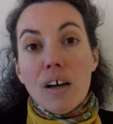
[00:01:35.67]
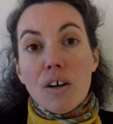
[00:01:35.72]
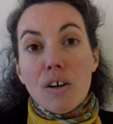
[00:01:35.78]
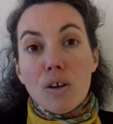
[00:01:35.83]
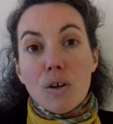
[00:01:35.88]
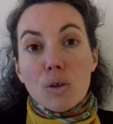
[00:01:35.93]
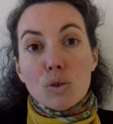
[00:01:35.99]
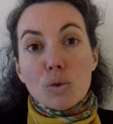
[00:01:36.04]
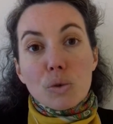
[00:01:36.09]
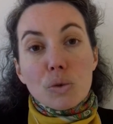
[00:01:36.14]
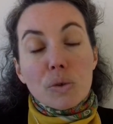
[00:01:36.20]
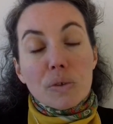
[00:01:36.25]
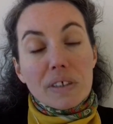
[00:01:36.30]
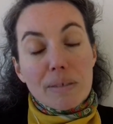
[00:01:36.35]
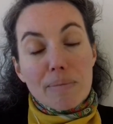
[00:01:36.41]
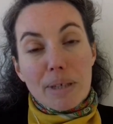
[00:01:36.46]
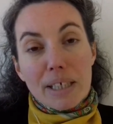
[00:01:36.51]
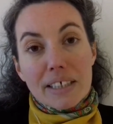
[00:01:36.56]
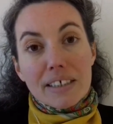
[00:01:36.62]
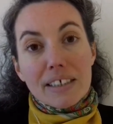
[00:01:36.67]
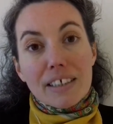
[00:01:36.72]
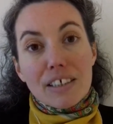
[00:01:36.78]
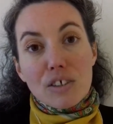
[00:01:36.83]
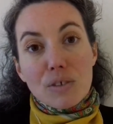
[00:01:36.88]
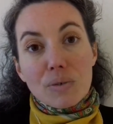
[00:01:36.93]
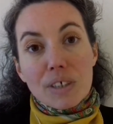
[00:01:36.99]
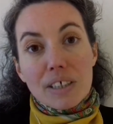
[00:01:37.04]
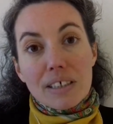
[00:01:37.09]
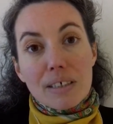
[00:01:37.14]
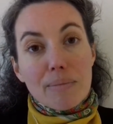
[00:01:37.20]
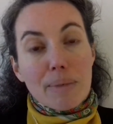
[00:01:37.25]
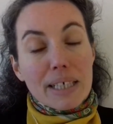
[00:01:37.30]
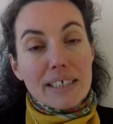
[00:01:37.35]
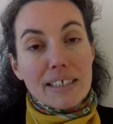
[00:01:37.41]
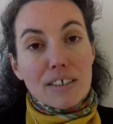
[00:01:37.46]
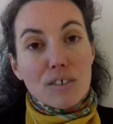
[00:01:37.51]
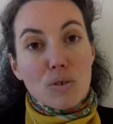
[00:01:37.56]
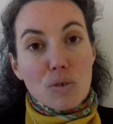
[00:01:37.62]
euh, autour de thématiques qui sont des
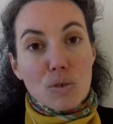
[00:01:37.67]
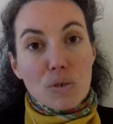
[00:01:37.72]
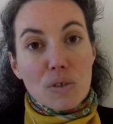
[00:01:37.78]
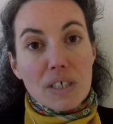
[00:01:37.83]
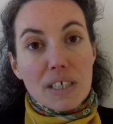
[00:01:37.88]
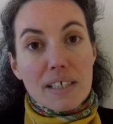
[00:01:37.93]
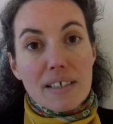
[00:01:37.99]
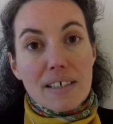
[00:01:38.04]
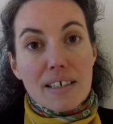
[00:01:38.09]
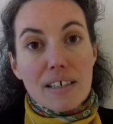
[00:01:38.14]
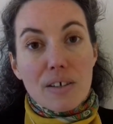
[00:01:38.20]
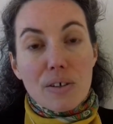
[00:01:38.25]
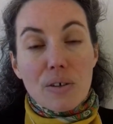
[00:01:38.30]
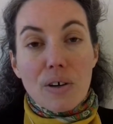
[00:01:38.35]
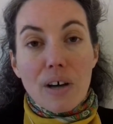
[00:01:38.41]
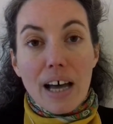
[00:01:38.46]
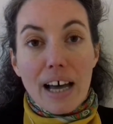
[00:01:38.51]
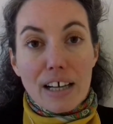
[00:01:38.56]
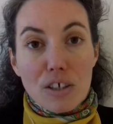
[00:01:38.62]
thématiques de société euh,